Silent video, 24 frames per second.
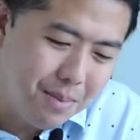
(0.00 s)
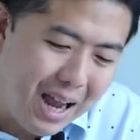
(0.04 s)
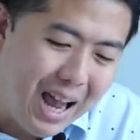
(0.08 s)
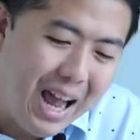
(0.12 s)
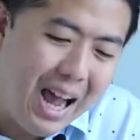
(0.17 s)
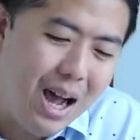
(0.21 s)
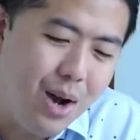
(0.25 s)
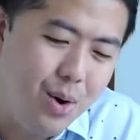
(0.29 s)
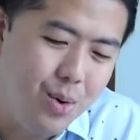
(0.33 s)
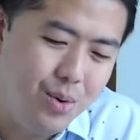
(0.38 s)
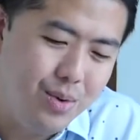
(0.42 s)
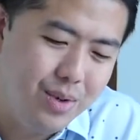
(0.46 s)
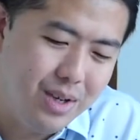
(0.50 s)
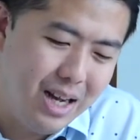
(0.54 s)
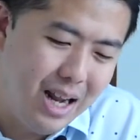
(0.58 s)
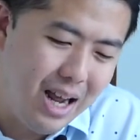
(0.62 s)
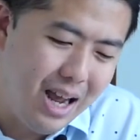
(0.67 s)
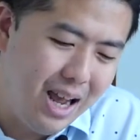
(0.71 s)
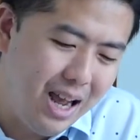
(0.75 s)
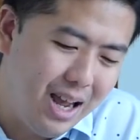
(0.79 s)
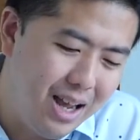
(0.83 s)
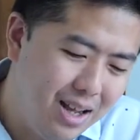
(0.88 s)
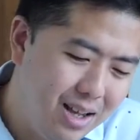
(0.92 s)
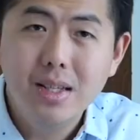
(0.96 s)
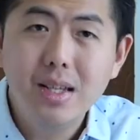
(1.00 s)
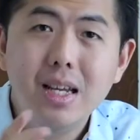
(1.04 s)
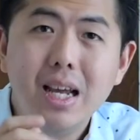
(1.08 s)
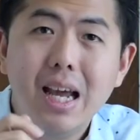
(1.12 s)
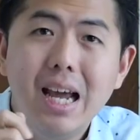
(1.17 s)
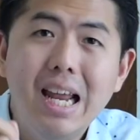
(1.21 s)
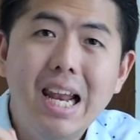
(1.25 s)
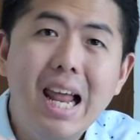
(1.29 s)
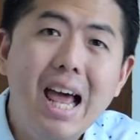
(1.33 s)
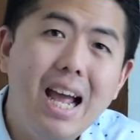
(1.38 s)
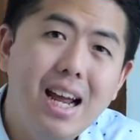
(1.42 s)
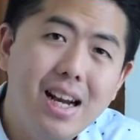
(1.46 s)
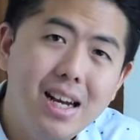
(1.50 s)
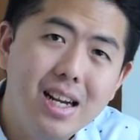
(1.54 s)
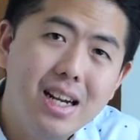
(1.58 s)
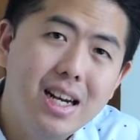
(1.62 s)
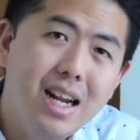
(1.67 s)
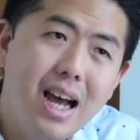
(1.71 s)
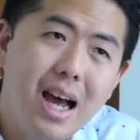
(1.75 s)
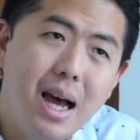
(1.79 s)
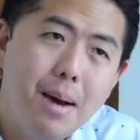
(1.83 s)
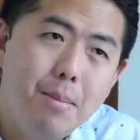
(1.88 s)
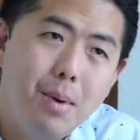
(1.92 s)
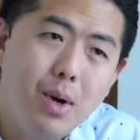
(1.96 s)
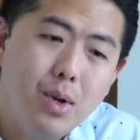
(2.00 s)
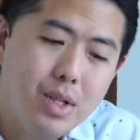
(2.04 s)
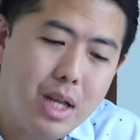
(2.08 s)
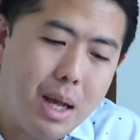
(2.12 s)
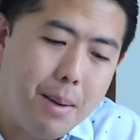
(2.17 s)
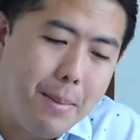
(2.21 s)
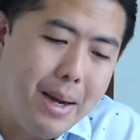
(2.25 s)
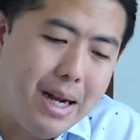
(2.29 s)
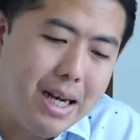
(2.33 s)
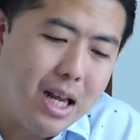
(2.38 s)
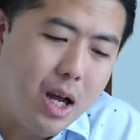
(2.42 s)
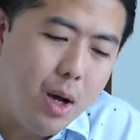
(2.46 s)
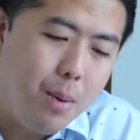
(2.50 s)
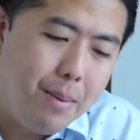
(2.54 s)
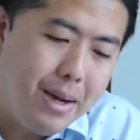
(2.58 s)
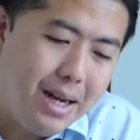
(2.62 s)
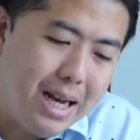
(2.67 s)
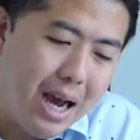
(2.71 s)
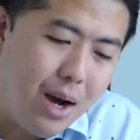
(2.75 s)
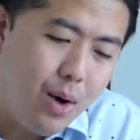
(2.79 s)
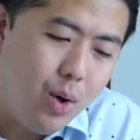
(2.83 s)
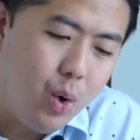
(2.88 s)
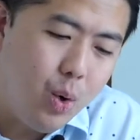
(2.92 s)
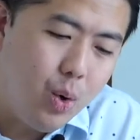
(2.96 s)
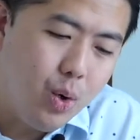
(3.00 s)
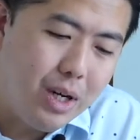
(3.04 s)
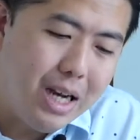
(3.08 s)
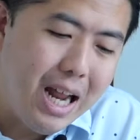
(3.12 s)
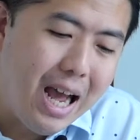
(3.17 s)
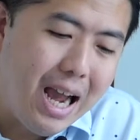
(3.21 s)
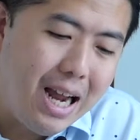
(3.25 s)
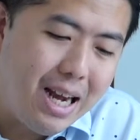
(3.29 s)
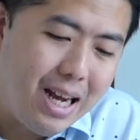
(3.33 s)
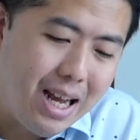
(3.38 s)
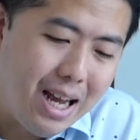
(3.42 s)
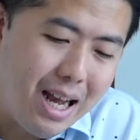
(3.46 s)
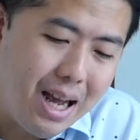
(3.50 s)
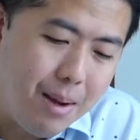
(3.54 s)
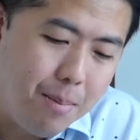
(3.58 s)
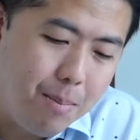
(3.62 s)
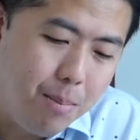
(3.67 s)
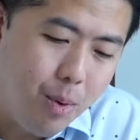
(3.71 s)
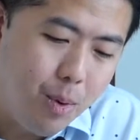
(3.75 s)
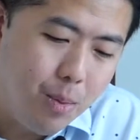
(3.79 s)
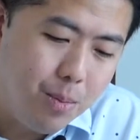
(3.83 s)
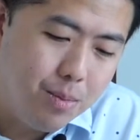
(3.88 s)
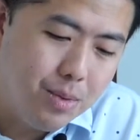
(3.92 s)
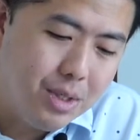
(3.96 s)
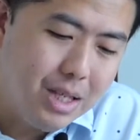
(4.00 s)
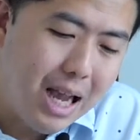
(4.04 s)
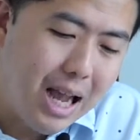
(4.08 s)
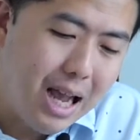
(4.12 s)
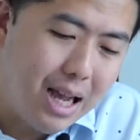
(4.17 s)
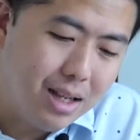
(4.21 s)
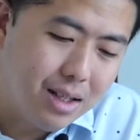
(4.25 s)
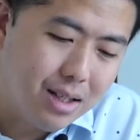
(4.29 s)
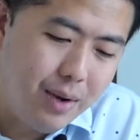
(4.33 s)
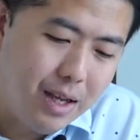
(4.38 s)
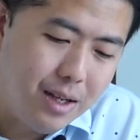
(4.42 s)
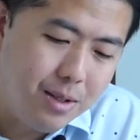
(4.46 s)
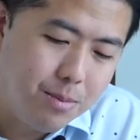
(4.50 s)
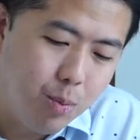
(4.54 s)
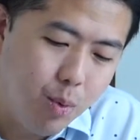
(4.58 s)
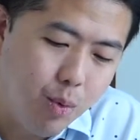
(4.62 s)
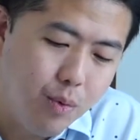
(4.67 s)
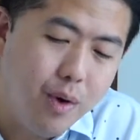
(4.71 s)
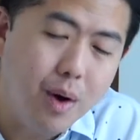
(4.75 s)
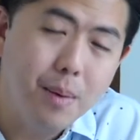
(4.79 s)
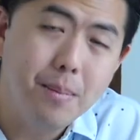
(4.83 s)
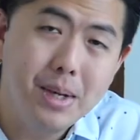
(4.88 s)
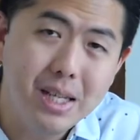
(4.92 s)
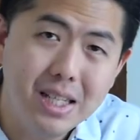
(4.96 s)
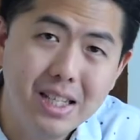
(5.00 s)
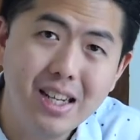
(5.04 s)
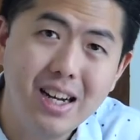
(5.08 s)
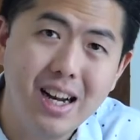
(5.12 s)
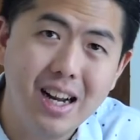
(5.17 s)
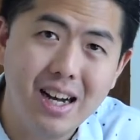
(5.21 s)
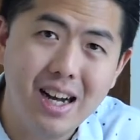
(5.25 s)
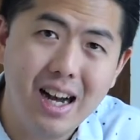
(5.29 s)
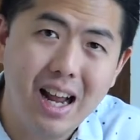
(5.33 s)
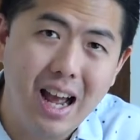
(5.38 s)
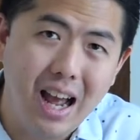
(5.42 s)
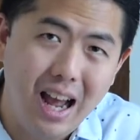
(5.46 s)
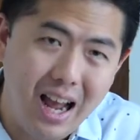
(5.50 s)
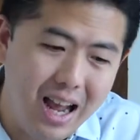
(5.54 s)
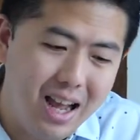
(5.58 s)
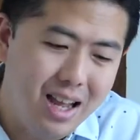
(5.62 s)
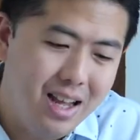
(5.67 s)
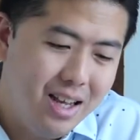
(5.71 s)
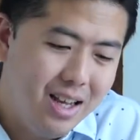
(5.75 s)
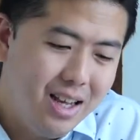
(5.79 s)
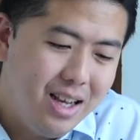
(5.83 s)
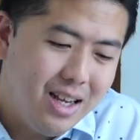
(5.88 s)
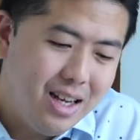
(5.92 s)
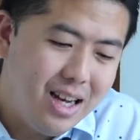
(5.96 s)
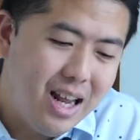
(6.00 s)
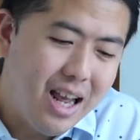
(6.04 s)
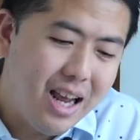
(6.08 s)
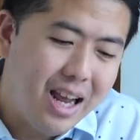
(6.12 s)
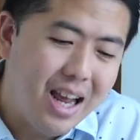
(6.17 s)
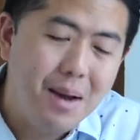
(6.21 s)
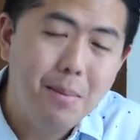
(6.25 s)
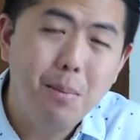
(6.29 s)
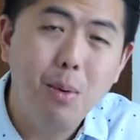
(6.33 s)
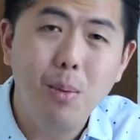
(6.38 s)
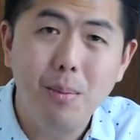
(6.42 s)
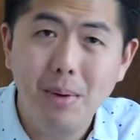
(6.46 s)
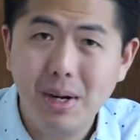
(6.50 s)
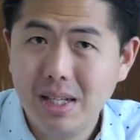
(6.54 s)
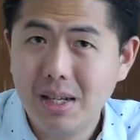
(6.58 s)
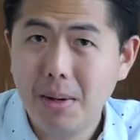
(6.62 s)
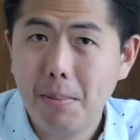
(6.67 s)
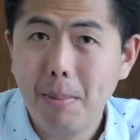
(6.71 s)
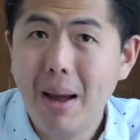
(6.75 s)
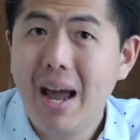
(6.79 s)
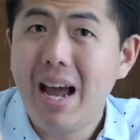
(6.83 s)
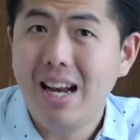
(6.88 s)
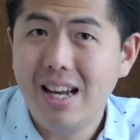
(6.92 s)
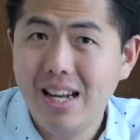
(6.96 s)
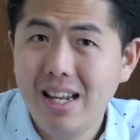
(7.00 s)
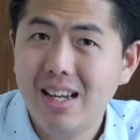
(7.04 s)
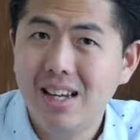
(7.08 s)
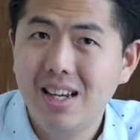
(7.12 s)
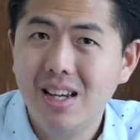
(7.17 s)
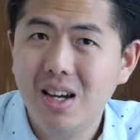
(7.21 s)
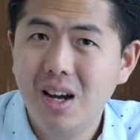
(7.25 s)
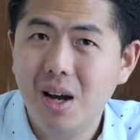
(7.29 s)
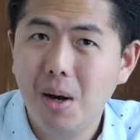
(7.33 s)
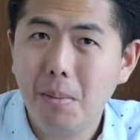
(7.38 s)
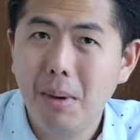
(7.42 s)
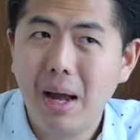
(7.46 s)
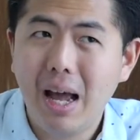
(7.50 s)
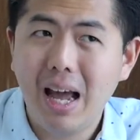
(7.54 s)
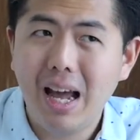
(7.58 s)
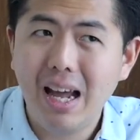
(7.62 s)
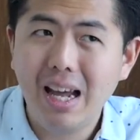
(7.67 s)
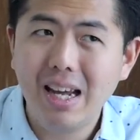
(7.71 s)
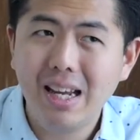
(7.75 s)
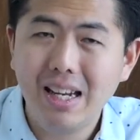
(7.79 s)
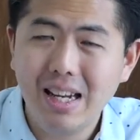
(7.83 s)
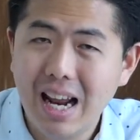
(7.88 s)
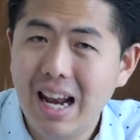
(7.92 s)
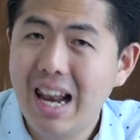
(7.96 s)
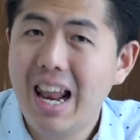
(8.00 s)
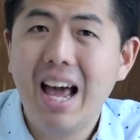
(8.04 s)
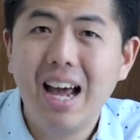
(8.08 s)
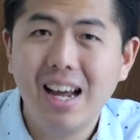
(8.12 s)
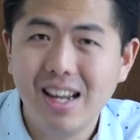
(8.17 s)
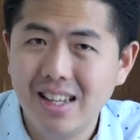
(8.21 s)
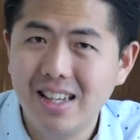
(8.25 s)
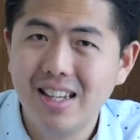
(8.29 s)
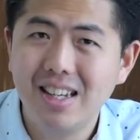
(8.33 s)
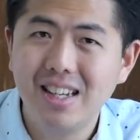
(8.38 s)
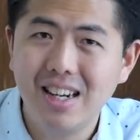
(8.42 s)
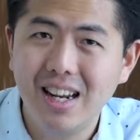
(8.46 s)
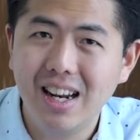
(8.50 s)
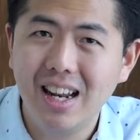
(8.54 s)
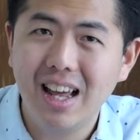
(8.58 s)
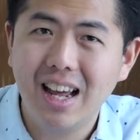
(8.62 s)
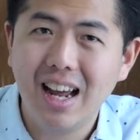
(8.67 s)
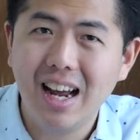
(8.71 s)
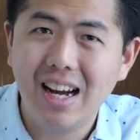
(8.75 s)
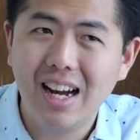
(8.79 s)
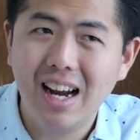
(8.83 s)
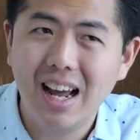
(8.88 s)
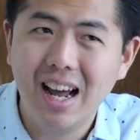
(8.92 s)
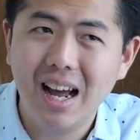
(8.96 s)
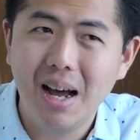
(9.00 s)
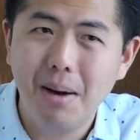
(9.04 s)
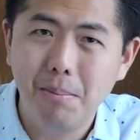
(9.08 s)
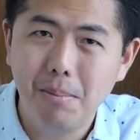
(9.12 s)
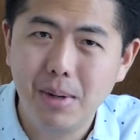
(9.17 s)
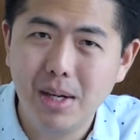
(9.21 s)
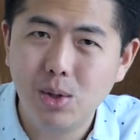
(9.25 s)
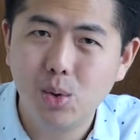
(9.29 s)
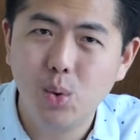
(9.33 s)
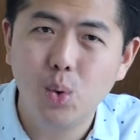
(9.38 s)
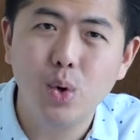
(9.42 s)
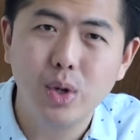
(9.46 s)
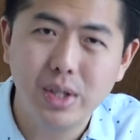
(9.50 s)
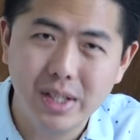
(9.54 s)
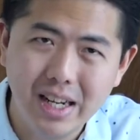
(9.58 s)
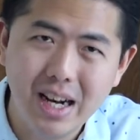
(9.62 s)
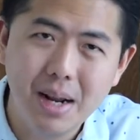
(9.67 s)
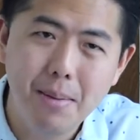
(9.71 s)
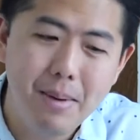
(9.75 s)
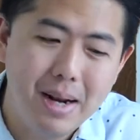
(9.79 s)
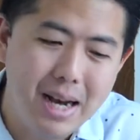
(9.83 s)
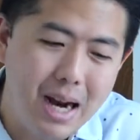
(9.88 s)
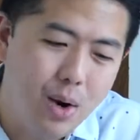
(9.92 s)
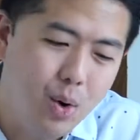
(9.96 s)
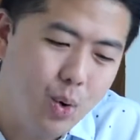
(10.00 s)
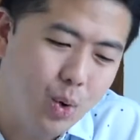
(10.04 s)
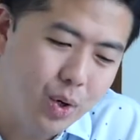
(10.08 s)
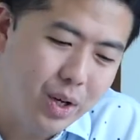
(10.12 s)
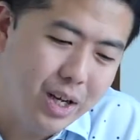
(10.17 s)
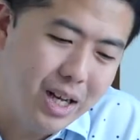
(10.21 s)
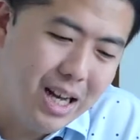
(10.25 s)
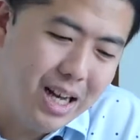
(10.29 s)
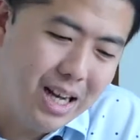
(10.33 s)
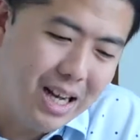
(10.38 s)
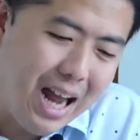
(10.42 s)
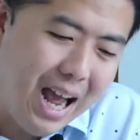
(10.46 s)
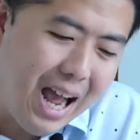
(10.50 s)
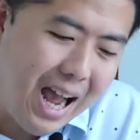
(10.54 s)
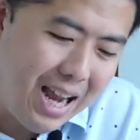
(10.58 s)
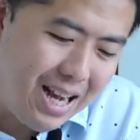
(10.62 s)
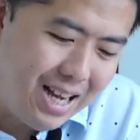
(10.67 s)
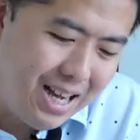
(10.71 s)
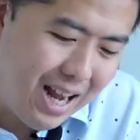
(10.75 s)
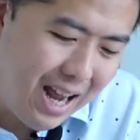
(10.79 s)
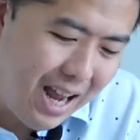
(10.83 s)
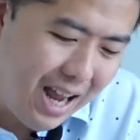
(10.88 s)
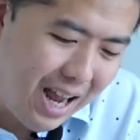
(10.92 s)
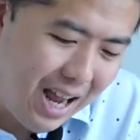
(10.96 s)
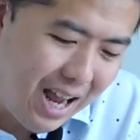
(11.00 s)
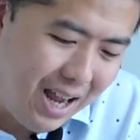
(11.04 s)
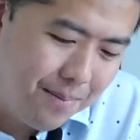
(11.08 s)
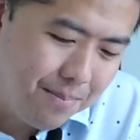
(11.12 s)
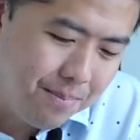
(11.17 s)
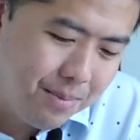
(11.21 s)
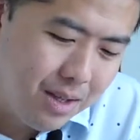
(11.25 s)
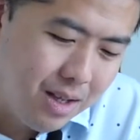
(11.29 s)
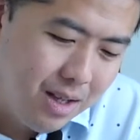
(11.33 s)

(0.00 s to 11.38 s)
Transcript: 19นะฮะซึ่งไกด์ไลน์นี้นะครับ เราสามารถเข้าไปดาวน์โหลดได้นะครับผมจาก Facebook for Business นะฮะเดี๋ยวยังไงผมอาจจะแปะลิงก์เข้ามาให้ด้านล่างอีกทีนึงแล้วกันนะครับเพื่อทุกคนจะได้ไปดาวน์โหลดกันเองได้นะฮะ